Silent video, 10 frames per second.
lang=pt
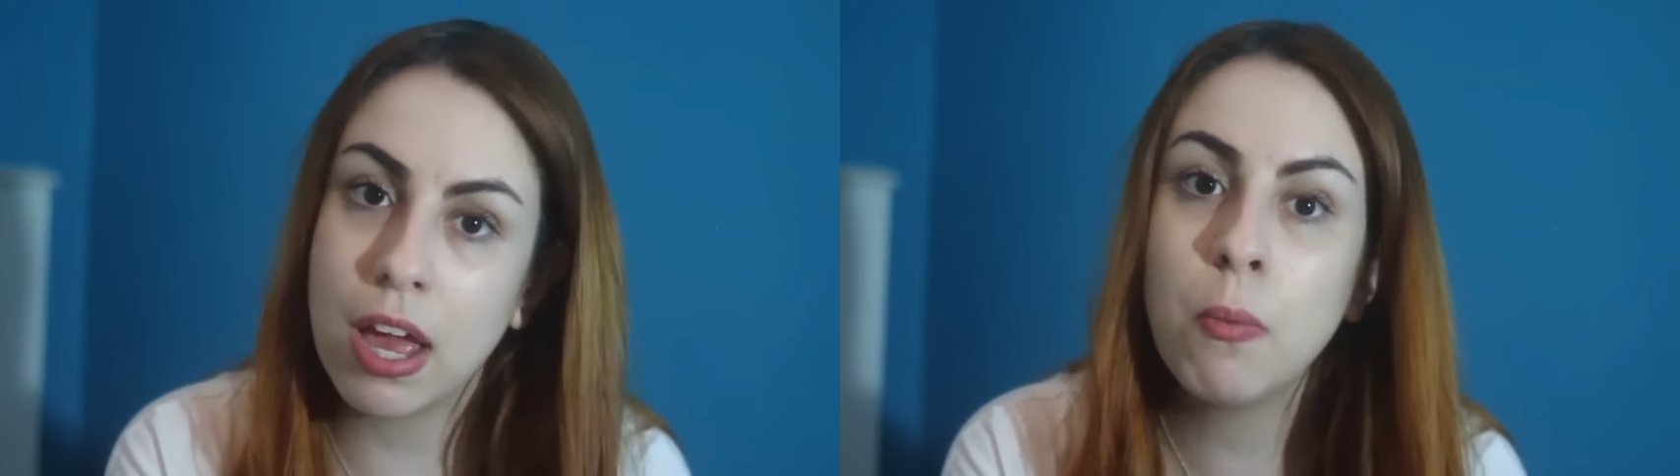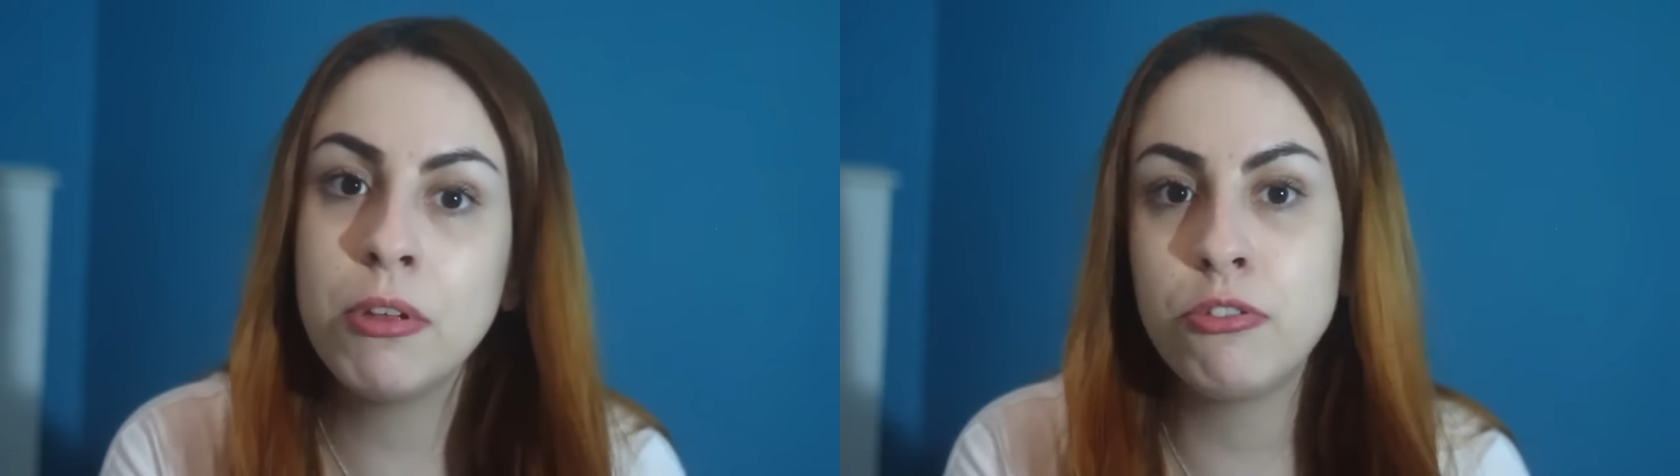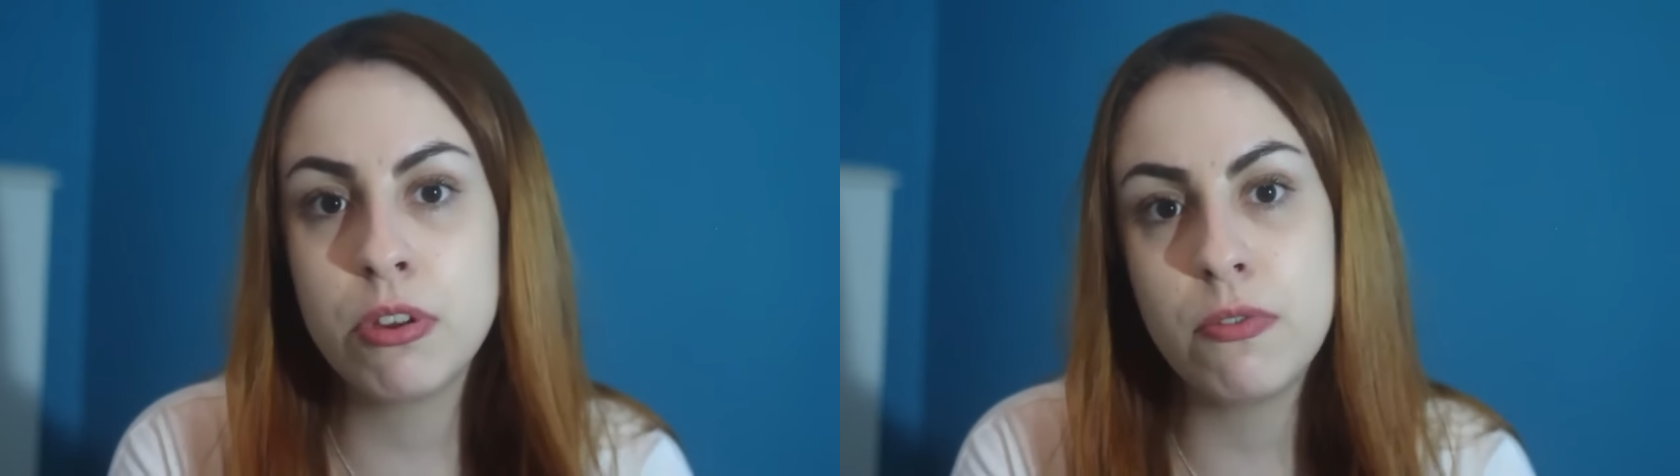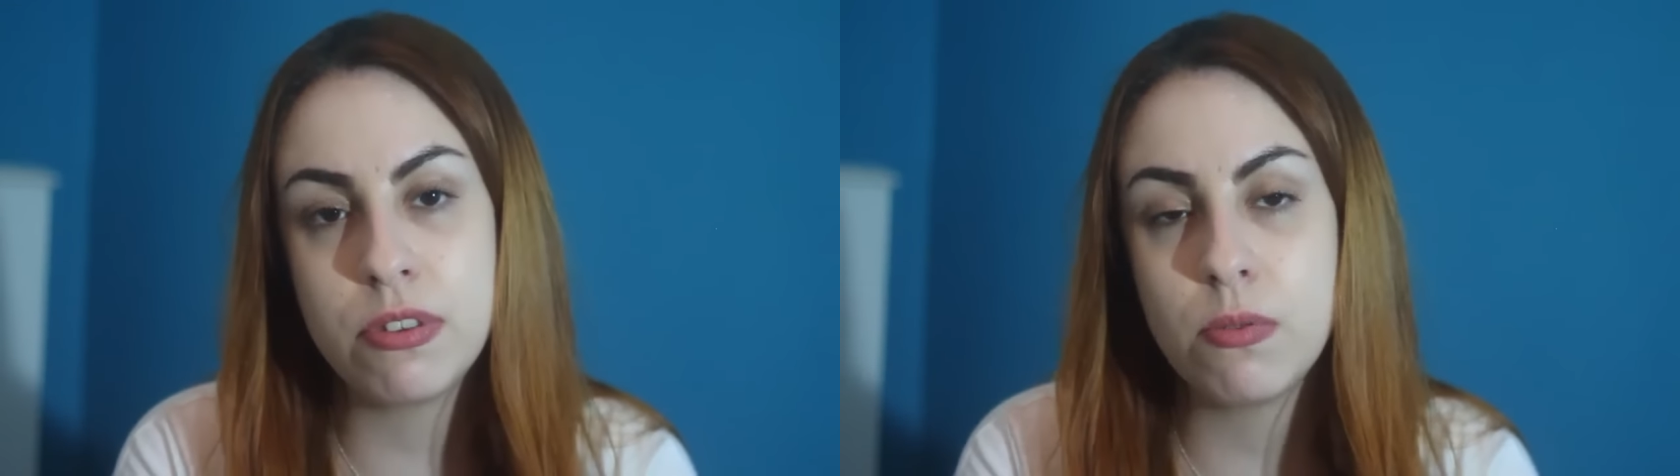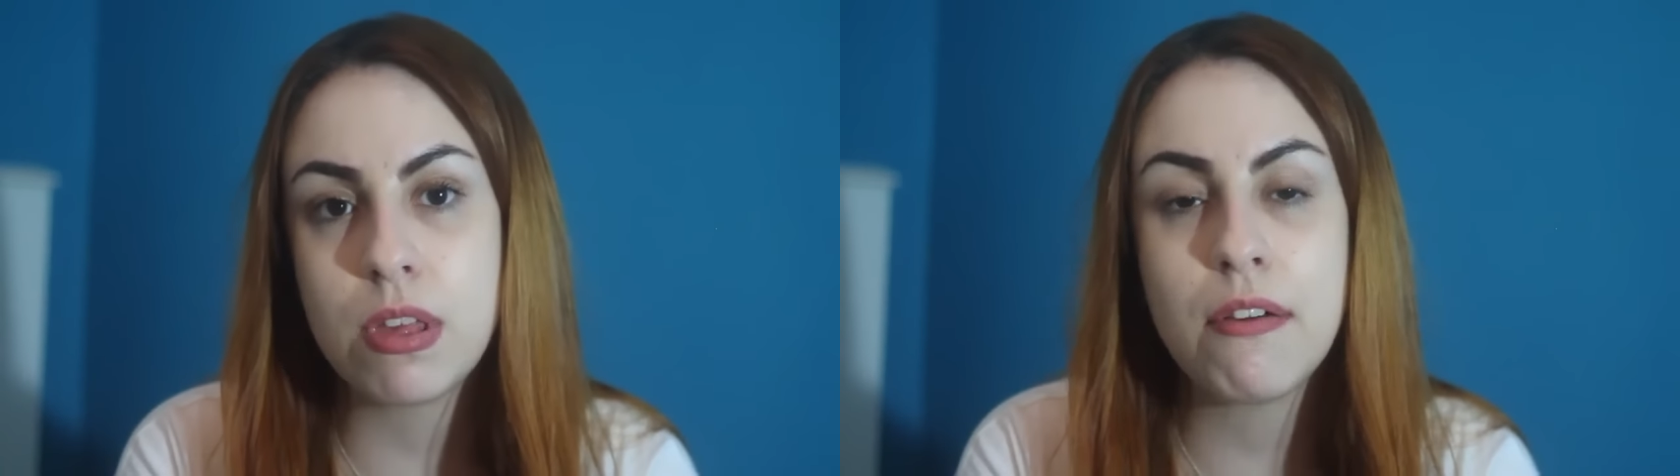realmente o que
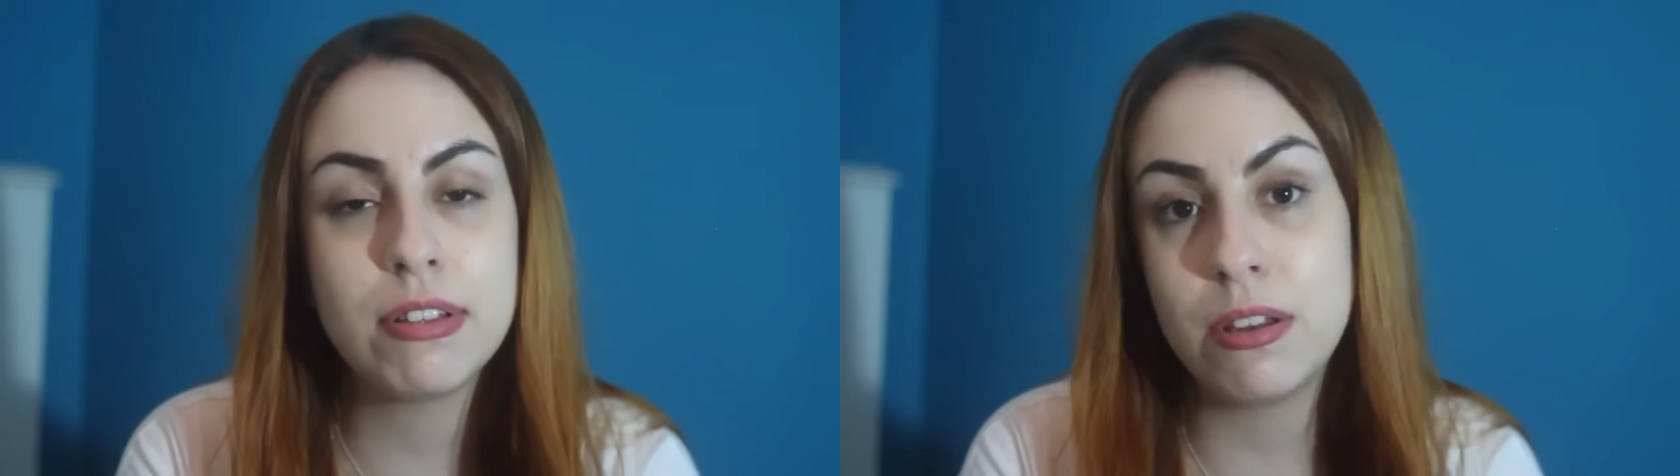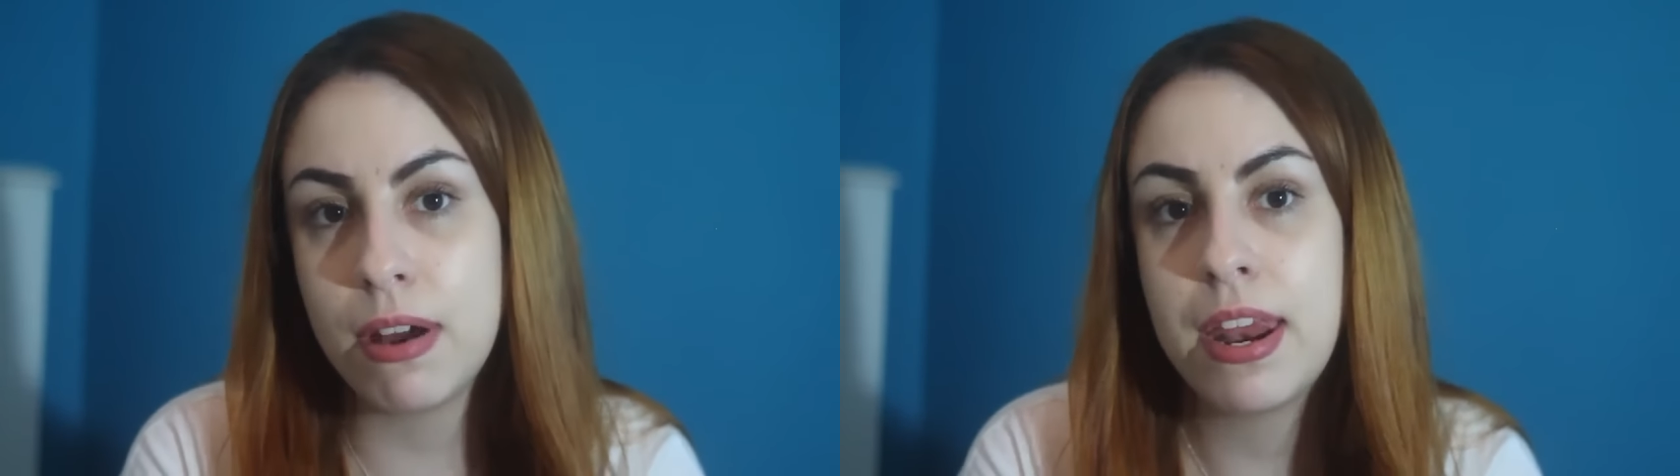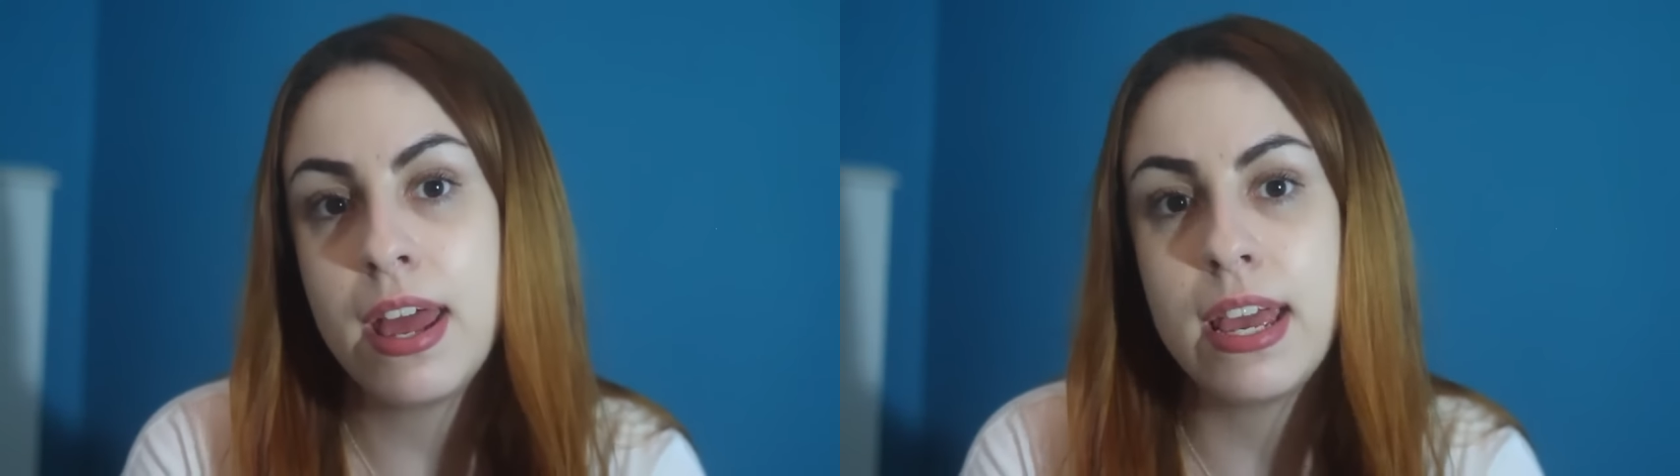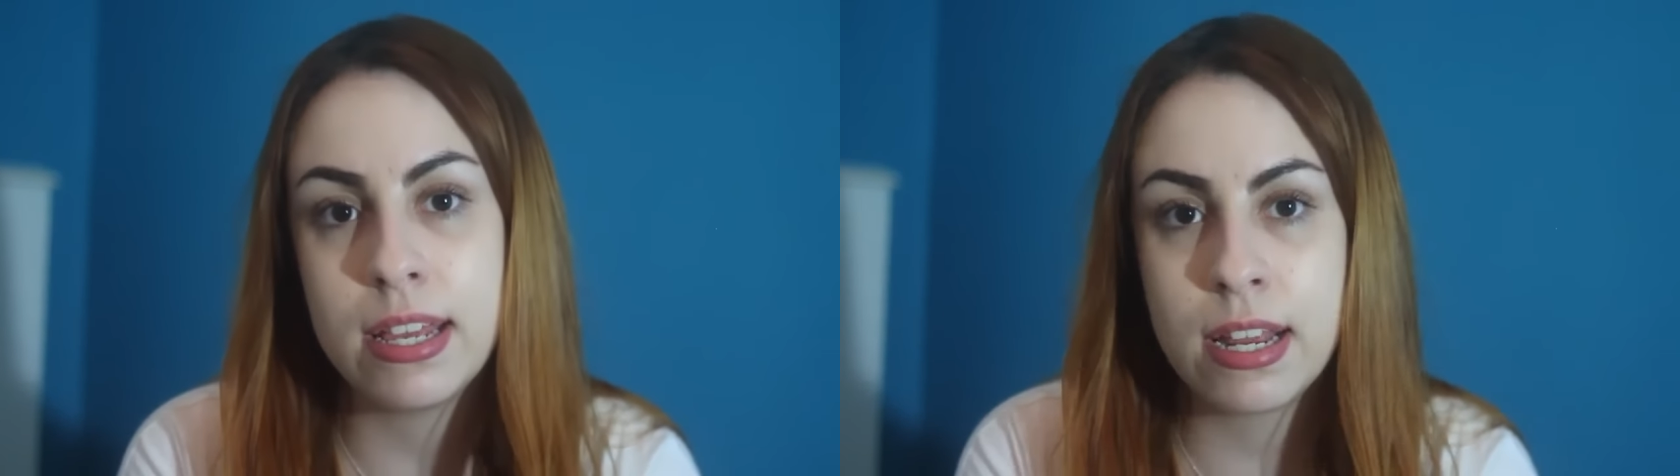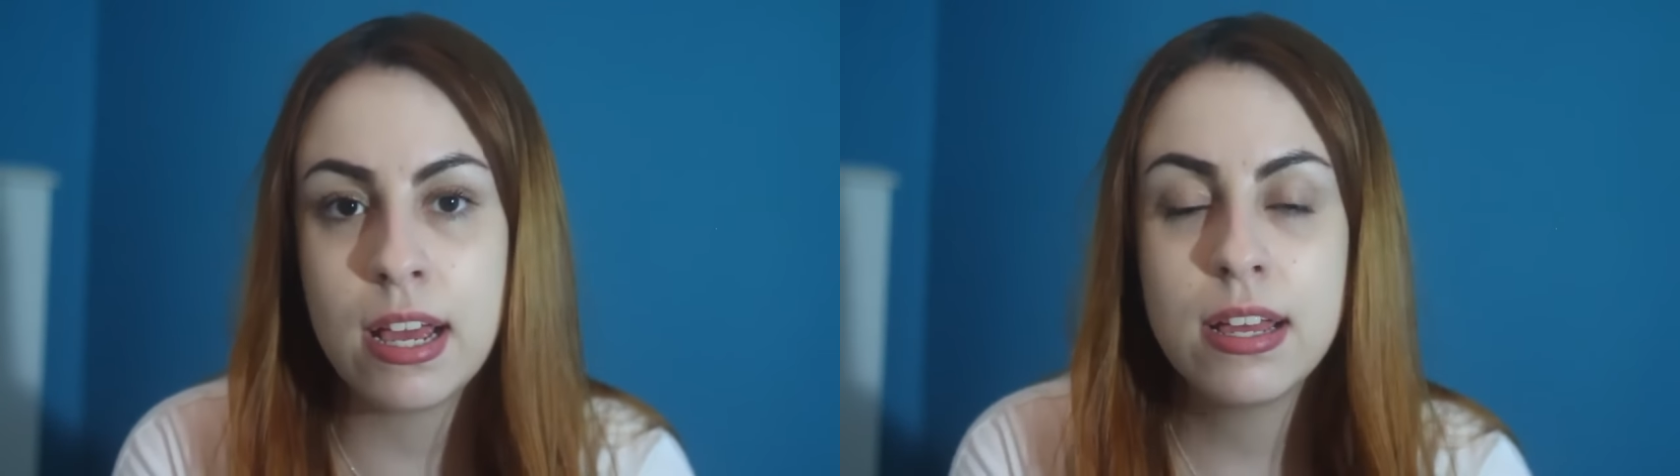você usava não era
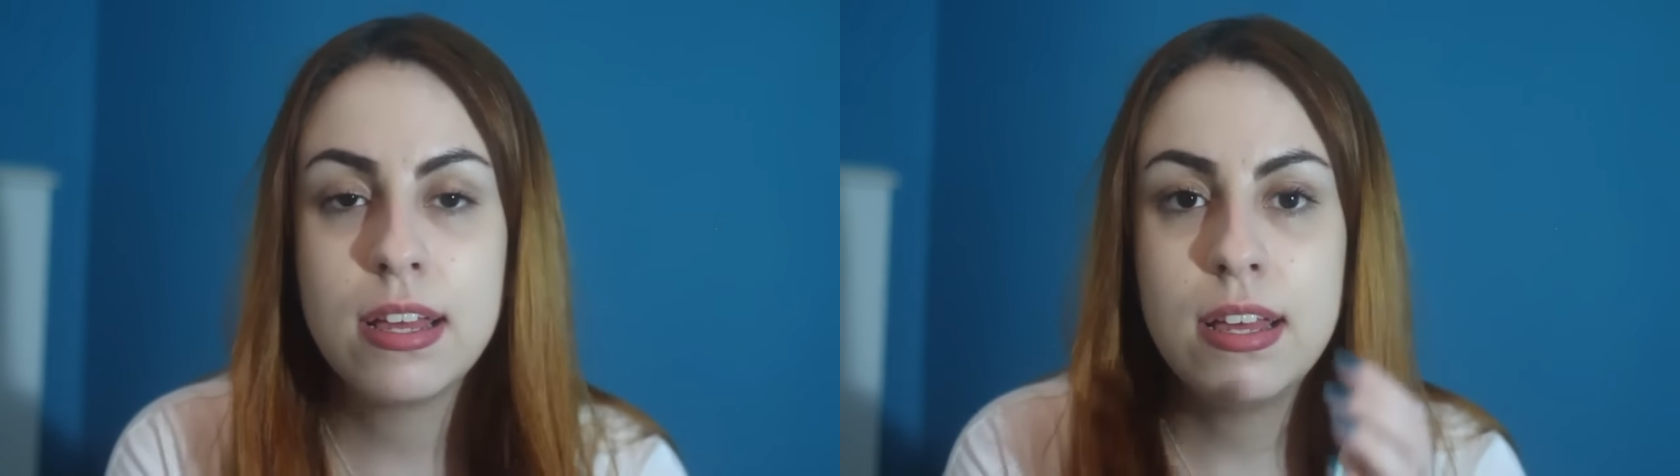rena,